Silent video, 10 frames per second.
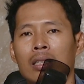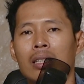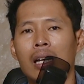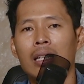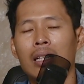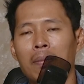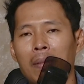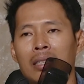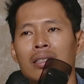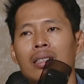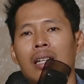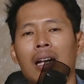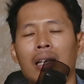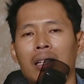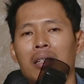Dan yang pasti
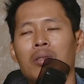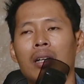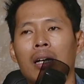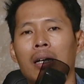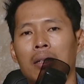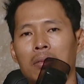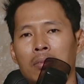alat ini juga